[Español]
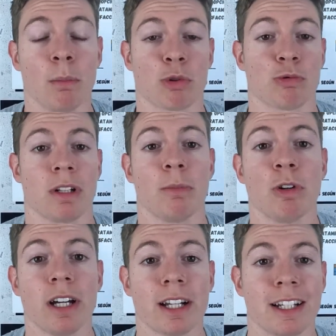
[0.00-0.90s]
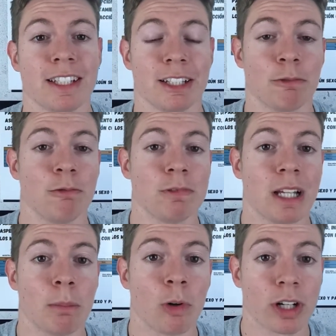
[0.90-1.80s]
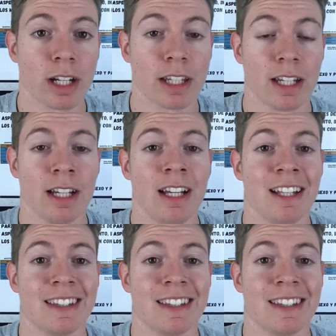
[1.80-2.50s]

Pues una mujer que tiene una hemorragia